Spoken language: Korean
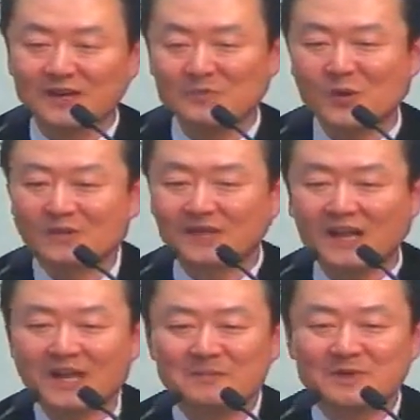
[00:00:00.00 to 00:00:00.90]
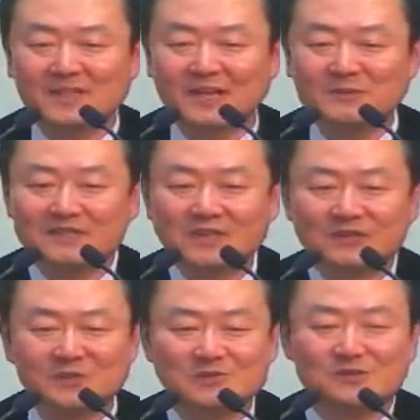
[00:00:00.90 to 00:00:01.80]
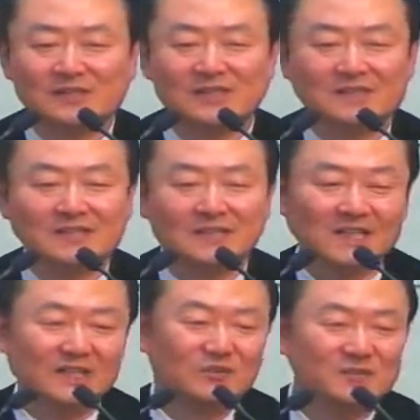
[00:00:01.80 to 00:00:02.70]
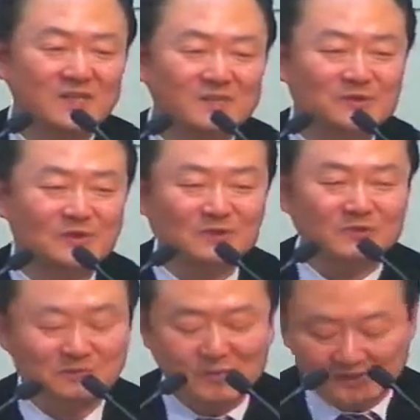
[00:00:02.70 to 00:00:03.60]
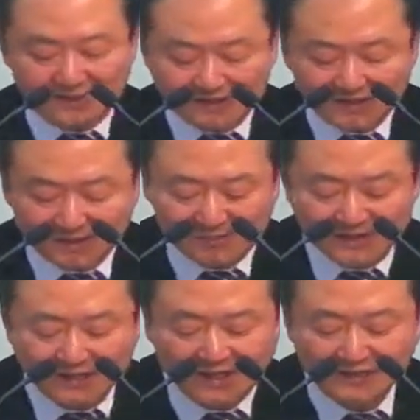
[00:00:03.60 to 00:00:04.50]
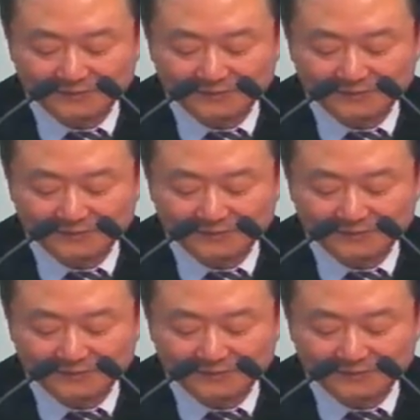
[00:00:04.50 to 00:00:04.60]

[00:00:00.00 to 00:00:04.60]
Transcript: 복된 하나님의 사람들 되어질 수 있기를 주님의 이름으로 축복을 드립니다.